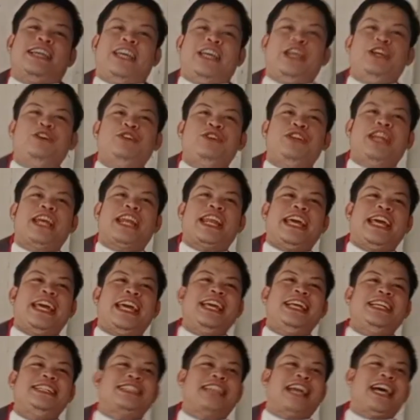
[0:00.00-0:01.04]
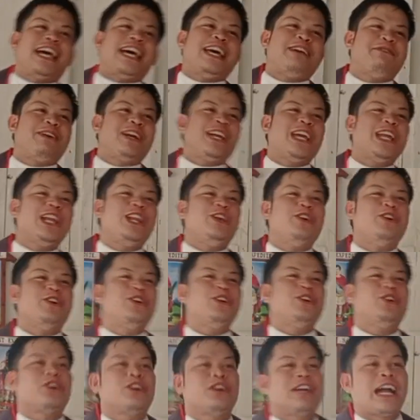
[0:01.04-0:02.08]
Giingon dire sa
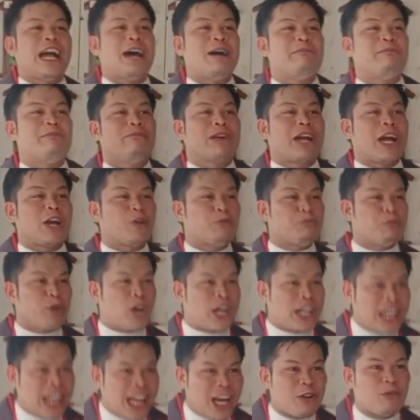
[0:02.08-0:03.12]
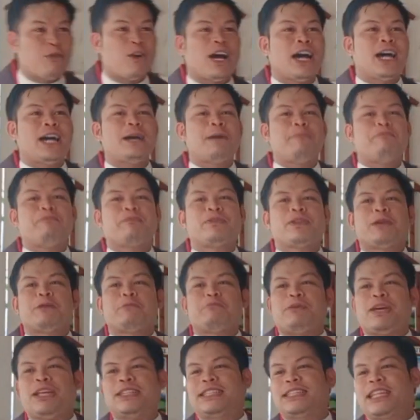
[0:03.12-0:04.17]
ebanghelyo nga karon pong adlaw ah,
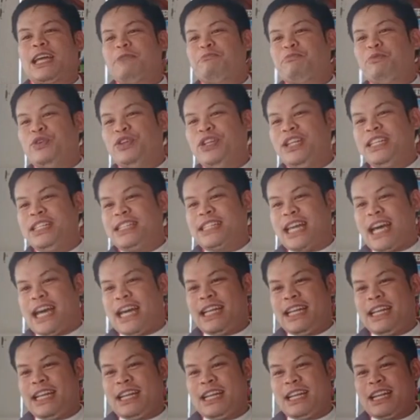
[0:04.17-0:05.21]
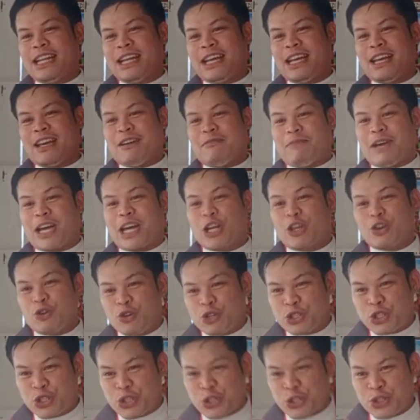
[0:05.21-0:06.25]
pista po ni San
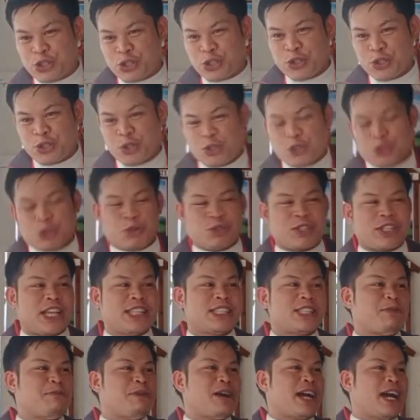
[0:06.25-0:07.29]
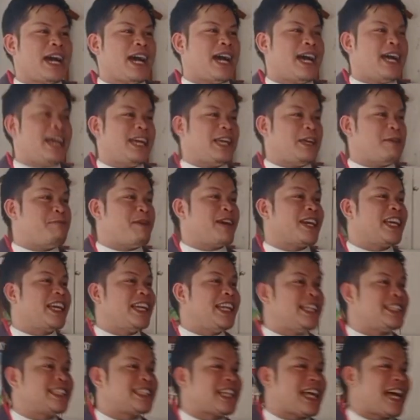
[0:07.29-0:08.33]
Marcos usa sa mga
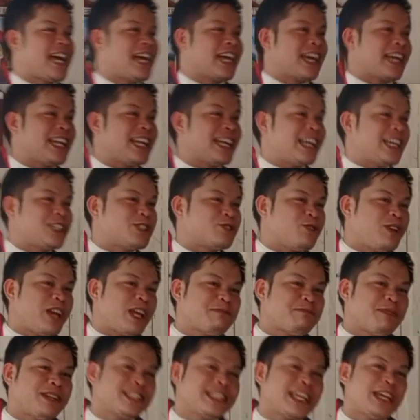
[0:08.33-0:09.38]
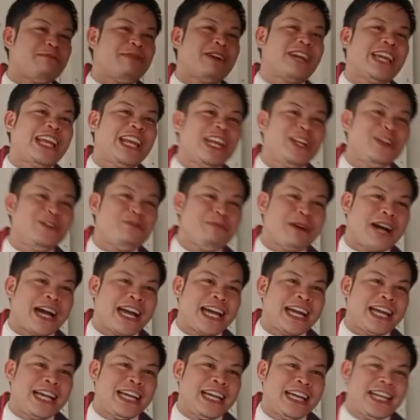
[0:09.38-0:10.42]
ebanghelista kanang gisulat ba sa ebanghelyo
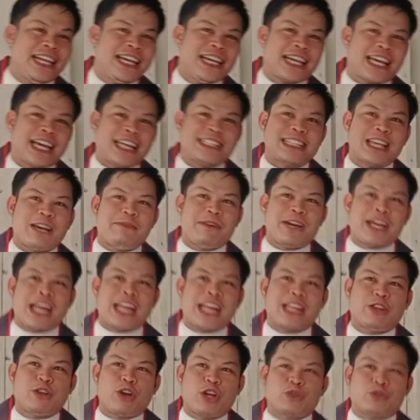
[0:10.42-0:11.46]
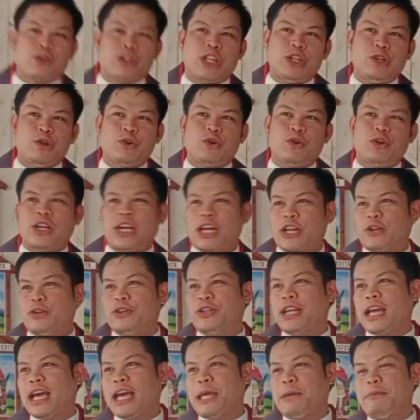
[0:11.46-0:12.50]
ba? Nasama ato atong nadungog
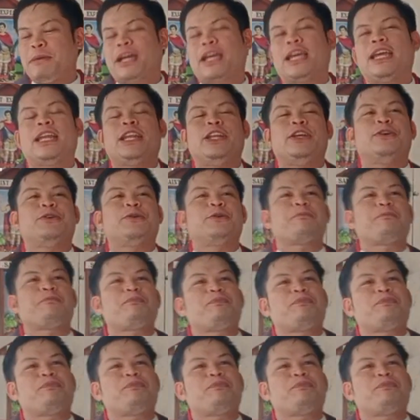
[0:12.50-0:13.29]
karon nga ebanghelyo.